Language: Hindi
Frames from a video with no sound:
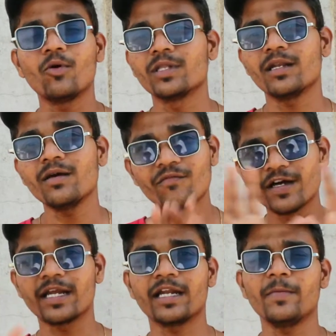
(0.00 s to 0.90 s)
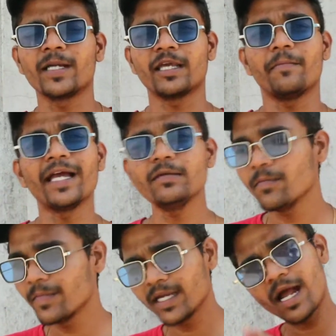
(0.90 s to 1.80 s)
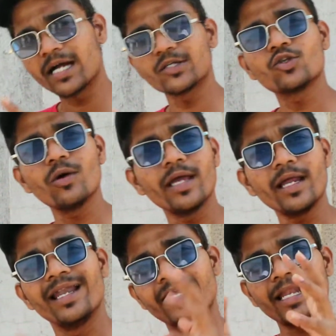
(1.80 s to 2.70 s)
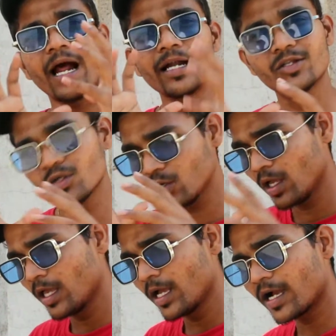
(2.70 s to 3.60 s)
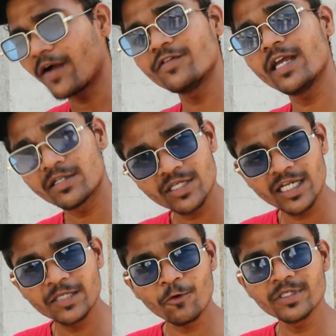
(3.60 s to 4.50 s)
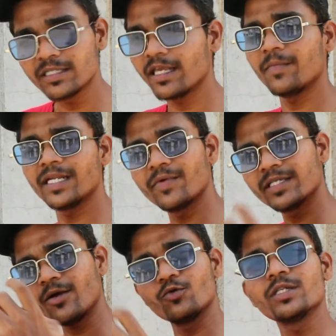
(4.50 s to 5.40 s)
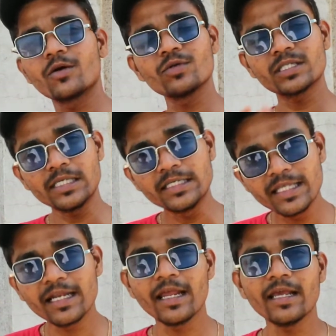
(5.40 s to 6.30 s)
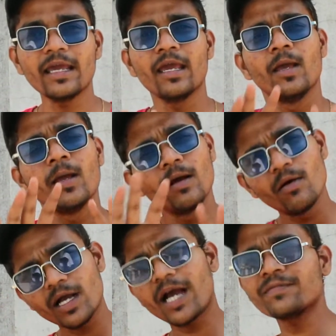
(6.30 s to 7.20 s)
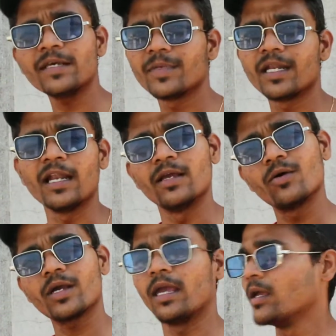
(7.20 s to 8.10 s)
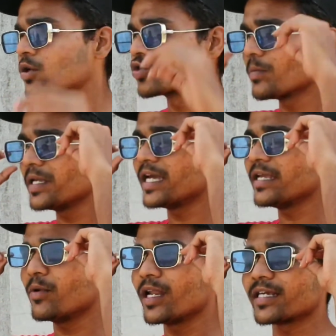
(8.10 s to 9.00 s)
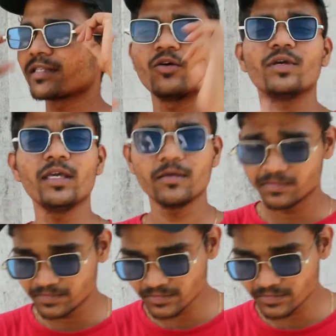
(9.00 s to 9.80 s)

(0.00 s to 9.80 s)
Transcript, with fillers: में होता ना फ़र्क नहीं पड़ता है भाई मेरे 800 है लेकिन 800 काफ़ी अच्छा रिस्पॉन्स देते हैं मेरी वजह से कुछ ना कुछ सीखते रहेंगे काफ़ी है मेरे लिए ओके तो मैं यही बोलना चाहता हूँ कि